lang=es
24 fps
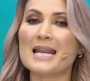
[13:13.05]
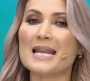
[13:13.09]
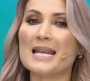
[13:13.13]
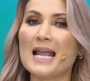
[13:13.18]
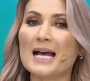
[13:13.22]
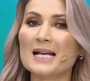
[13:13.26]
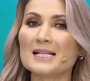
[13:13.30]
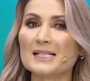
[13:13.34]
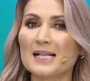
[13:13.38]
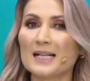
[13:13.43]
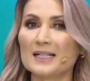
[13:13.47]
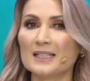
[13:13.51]

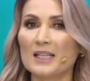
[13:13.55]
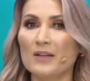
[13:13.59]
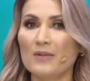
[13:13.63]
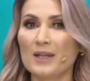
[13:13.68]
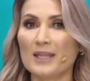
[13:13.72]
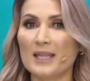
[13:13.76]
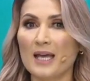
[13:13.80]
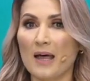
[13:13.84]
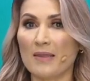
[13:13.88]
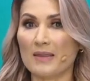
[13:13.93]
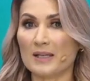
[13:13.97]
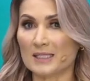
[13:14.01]
las
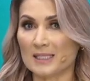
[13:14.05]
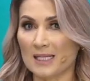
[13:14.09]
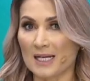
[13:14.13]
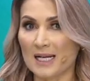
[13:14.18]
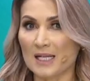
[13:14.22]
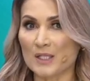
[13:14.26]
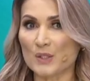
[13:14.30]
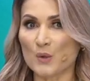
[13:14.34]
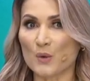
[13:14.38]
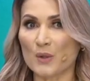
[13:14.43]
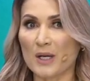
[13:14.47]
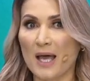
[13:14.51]
actividades
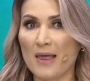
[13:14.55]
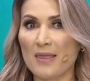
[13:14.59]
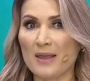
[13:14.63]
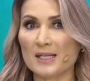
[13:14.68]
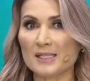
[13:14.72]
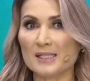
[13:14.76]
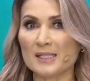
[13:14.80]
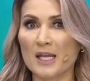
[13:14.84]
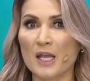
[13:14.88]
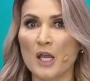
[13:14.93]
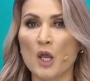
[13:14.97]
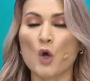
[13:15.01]

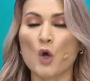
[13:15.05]
relacionadas